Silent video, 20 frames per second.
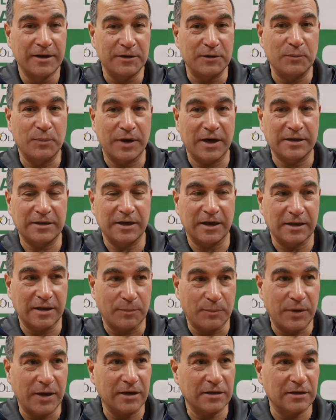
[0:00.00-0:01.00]
in pratica
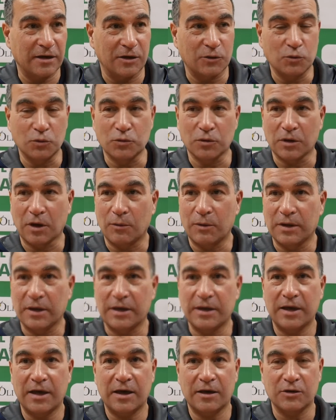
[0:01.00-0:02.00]
da perdere, tutto da
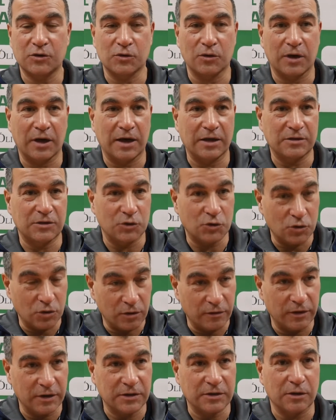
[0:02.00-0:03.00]
guadagnare, sono ragazzi
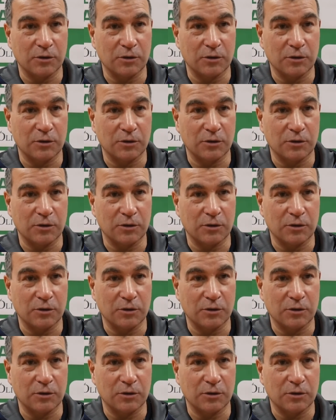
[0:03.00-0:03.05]
giovani,